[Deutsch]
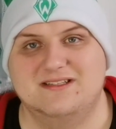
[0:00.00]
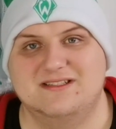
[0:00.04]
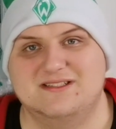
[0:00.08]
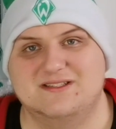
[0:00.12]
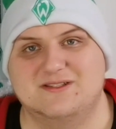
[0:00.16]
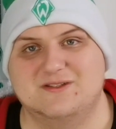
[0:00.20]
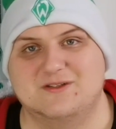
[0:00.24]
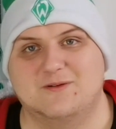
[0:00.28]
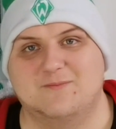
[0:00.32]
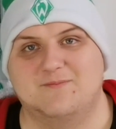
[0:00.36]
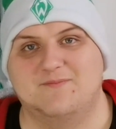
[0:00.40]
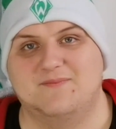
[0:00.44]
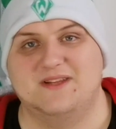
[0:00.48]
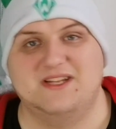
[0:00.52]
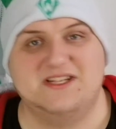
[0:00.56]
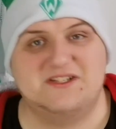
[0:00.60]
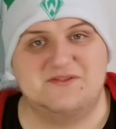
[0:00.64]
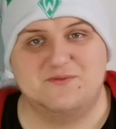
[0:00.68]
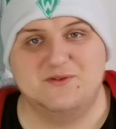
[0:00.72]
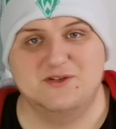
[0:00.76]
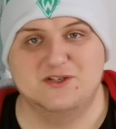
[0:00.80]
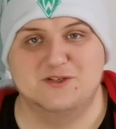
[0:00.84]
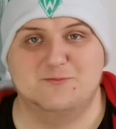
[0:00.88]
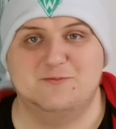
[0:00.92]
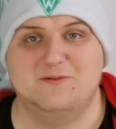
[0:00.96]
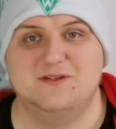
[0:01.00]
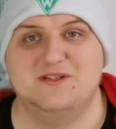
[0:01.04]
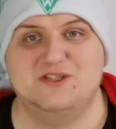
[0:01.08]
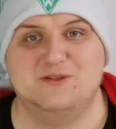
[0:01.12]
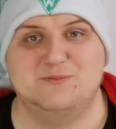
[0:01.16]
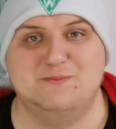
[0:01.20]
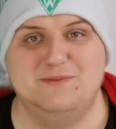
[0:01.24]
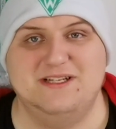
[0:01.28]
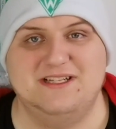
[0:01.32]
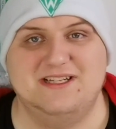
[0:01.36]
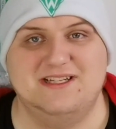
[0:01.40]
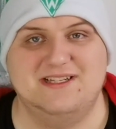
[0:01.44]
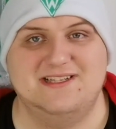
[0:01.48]
So, ich wünsche mir einen
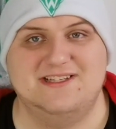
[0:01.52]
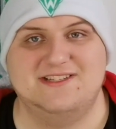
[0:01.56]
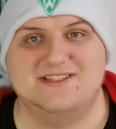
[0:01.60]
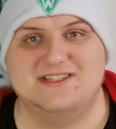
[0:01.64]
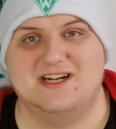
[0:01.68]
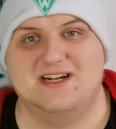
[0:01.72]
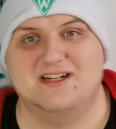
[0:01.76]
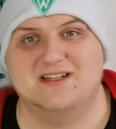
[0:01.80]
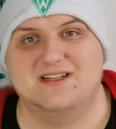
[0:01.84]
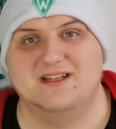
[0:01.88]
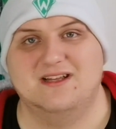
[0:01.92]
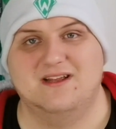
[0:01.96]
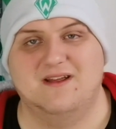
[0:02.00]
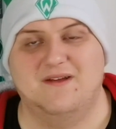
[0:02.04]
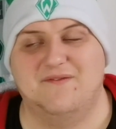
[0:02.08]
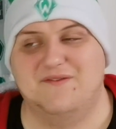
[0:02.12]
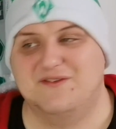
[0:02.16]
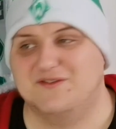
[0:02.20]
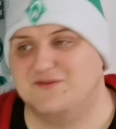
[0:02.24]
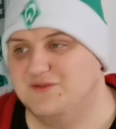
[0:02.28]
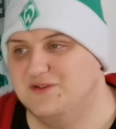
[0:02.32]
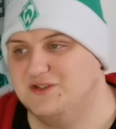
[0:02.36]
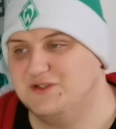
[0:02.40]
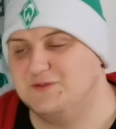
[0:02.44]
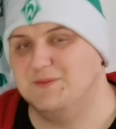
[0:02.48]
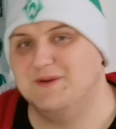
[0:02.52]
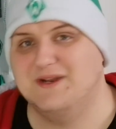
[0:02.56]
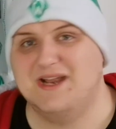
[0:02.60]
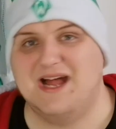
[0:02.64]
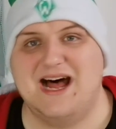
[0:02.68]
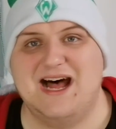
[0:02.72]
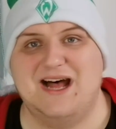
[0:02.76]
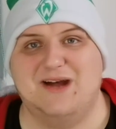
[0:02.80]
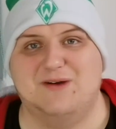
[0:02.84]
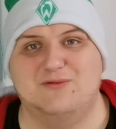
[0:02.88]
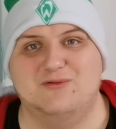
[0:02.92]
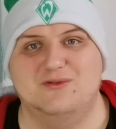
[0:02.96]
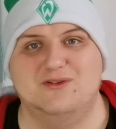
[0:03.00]
Schmied in die Startelf. Ich wünsche mir
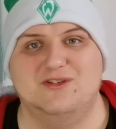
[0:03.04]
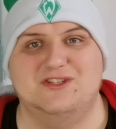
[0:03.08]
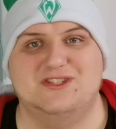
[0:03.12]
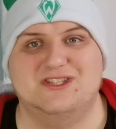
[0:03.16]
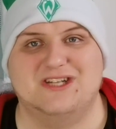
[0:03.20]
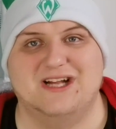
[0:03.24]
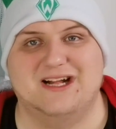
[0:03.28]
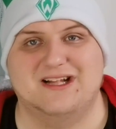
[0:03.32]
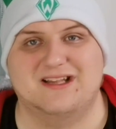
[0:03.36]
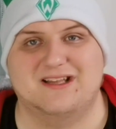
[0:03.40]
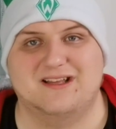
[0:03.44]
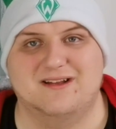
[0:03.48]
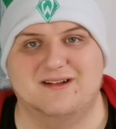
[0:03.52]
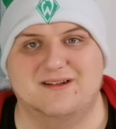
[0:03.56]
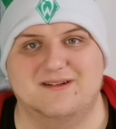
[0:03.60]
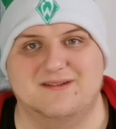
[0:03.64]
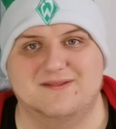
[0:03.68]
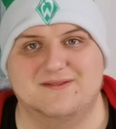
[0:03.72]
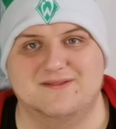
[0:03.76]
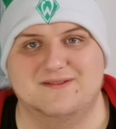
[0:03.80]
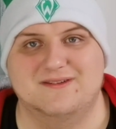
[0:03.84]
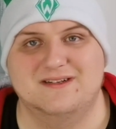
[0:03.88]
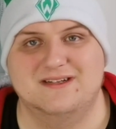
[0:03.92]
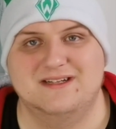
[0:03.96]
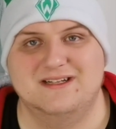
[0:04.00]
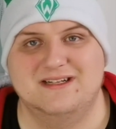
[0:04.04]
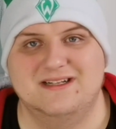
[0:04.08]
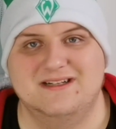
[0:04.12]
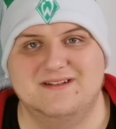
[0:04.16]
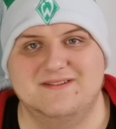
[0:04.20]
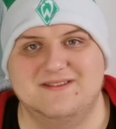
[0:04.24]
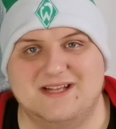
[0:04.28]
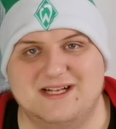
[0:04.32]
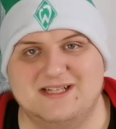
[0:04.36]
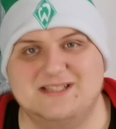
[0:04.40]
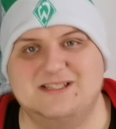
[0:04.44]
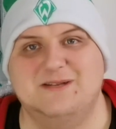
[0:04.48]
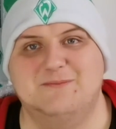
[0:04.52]
einen Agu in die Startelf.
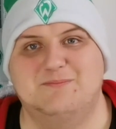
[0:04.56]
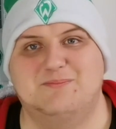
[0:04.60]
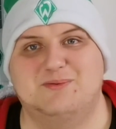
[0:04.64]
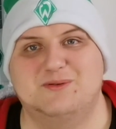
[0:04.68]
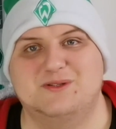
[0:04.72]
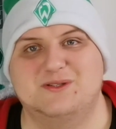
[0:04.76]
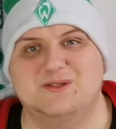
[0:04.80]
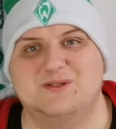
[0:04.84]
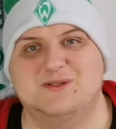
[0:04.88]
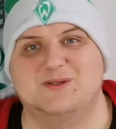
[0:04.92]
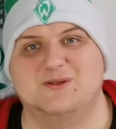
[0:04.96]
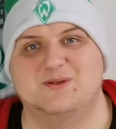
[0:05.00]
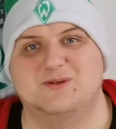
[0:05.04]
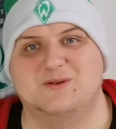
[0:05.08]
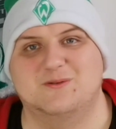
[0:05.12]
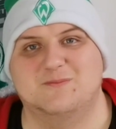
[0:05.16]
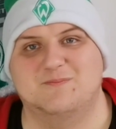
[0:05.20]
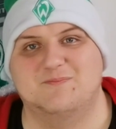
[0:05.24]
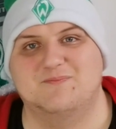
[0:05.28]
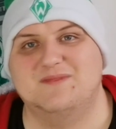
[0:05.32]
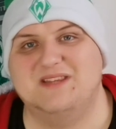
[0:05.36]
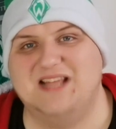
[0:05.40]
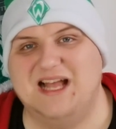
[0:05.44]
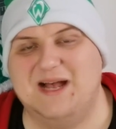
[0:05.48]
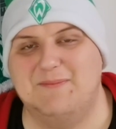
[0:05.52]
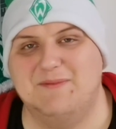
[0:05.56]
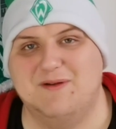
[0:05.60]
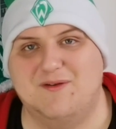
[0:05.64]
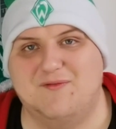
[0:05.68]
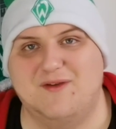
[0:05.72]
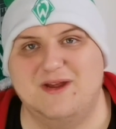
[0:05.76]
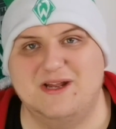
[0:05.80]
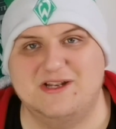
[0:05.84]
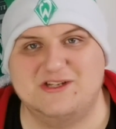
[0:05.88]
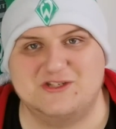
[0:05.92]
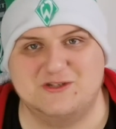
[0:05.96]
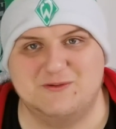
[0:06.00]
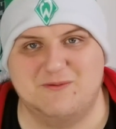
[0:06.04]
Das sind Positionen. Damit
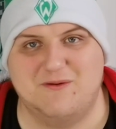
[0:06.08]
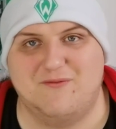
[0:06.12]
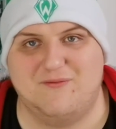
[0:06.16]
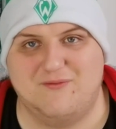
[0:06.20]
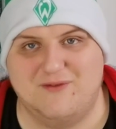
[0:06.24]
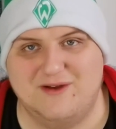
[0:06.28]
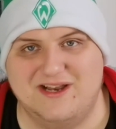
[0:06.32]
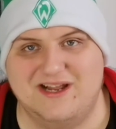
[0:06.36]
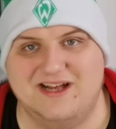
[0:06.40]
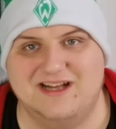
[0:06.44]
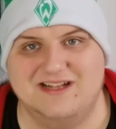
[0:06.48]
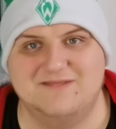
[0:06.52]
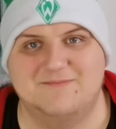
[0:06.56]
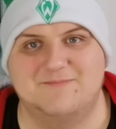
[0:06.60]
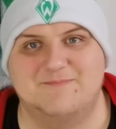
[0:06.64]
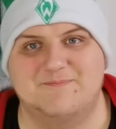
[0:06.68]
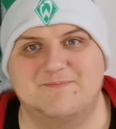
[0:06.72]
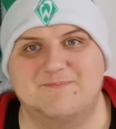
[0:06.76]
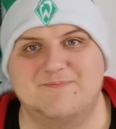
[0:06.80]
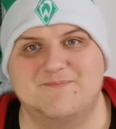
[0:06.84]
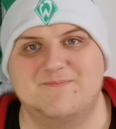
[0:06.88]
fängt schon mal viel an.